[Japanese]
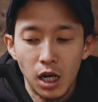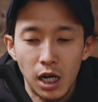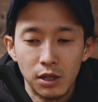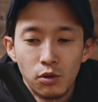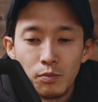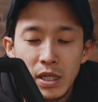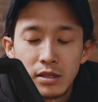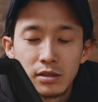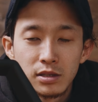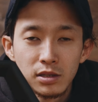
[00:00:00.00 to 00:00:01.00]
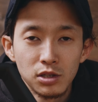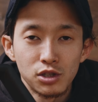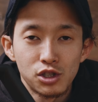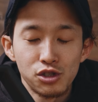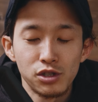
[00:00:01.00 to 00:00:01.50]
あの3つ
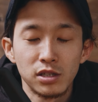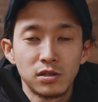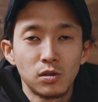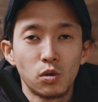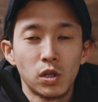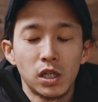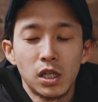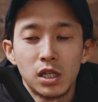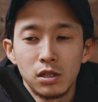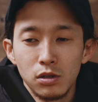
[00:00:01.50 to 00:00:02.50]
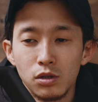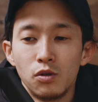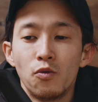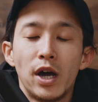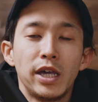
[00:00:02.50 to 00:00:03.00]
充電することができ
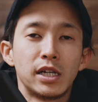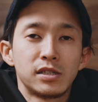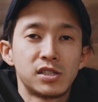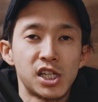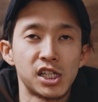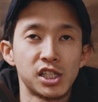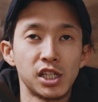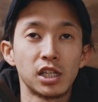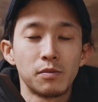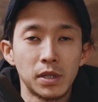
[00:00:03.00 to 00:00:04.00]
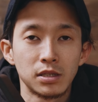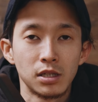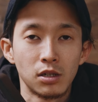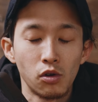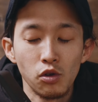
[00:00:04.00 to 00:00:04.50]
るワイヤレスチャージャーになっています
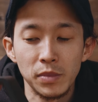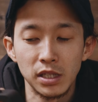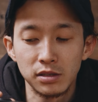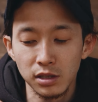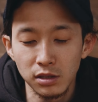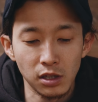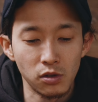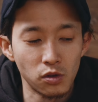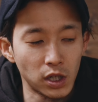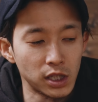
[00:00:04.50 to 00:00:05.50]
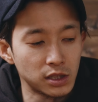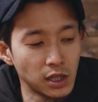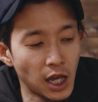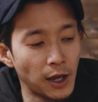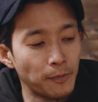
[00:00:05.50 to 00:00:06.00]
この3つっていうのがです
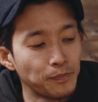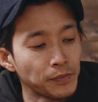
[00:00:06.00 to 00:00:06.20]
ね